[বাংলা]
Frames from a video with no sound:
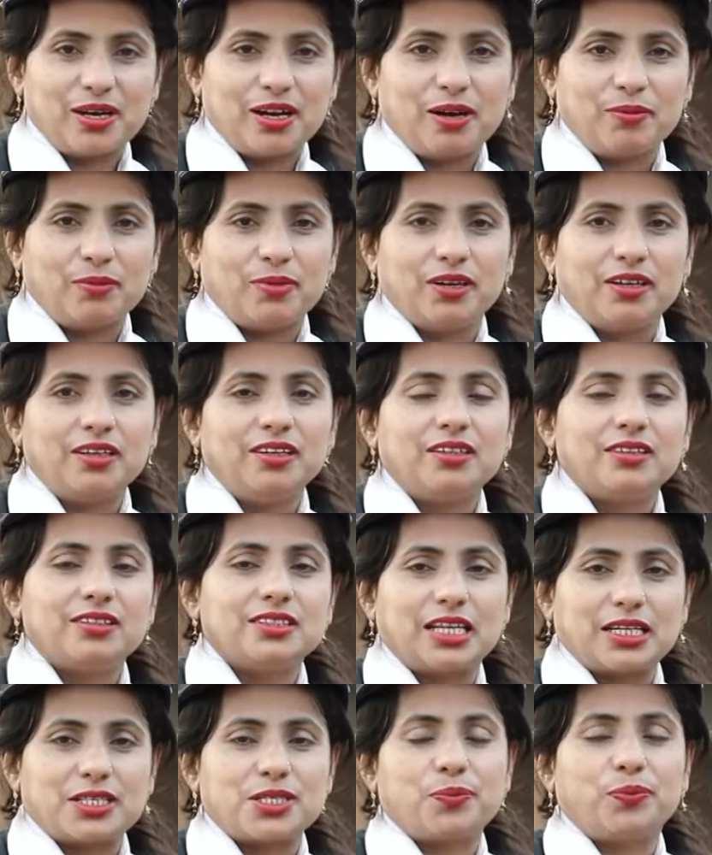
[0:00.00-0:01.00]
যা আমার
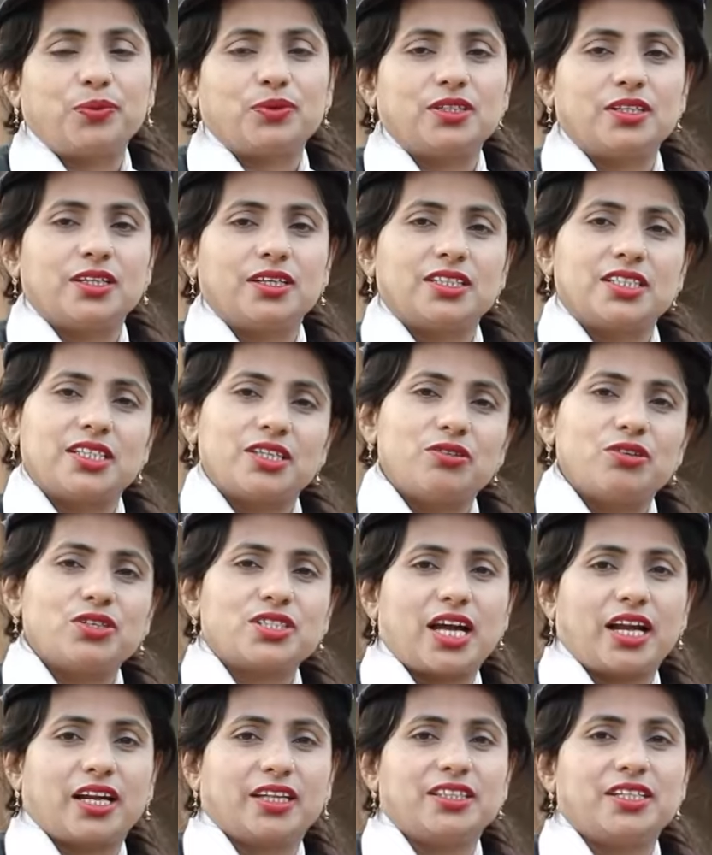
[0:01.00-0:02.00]
যাত্রাপথে সেগুলো
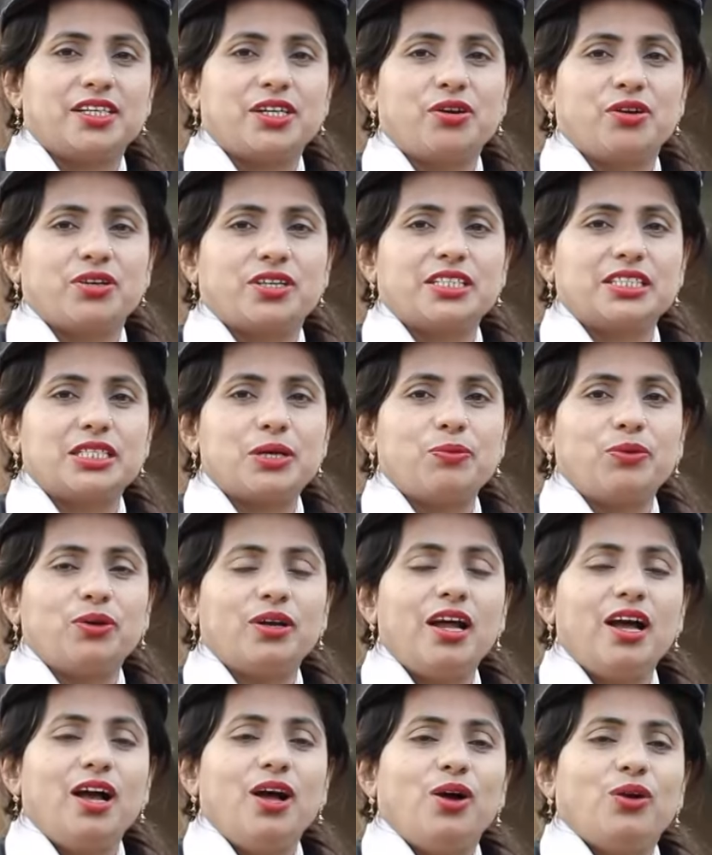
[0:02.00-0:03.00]
সারাদিনই ঘটে যেমন
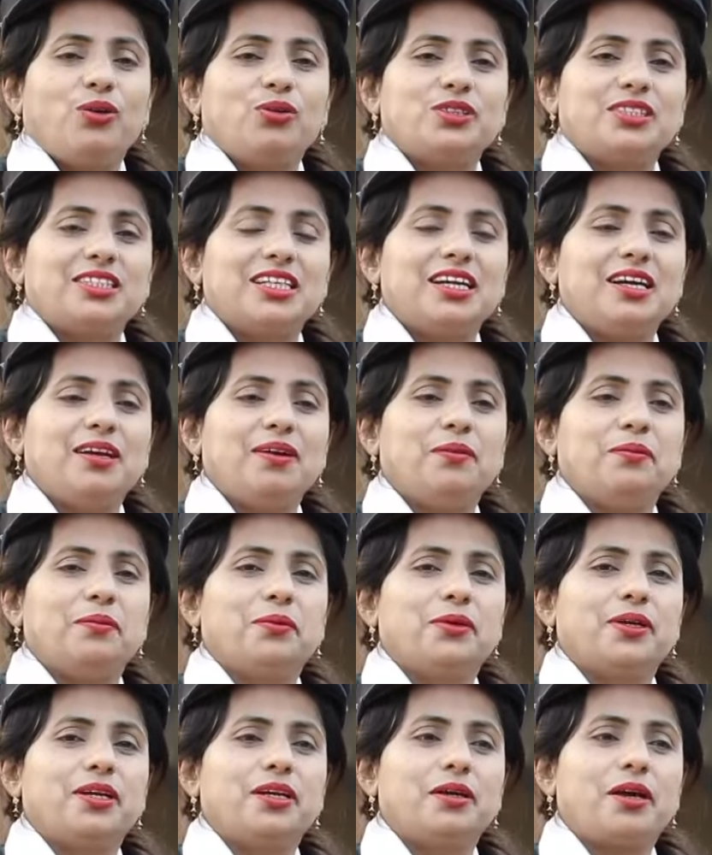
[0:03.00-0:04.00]
হচ্ছে
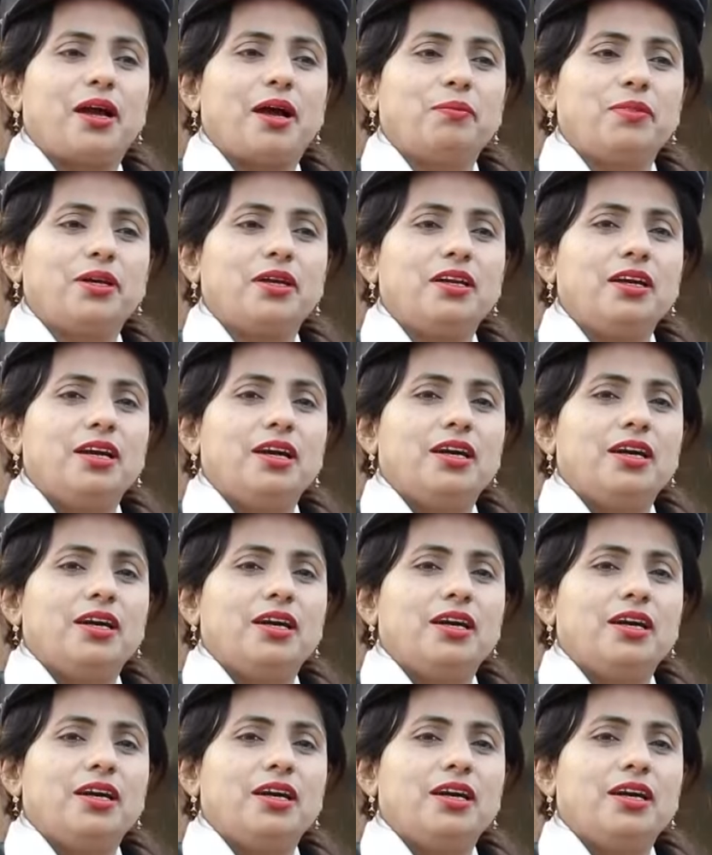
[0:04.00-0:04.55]
ওই আমি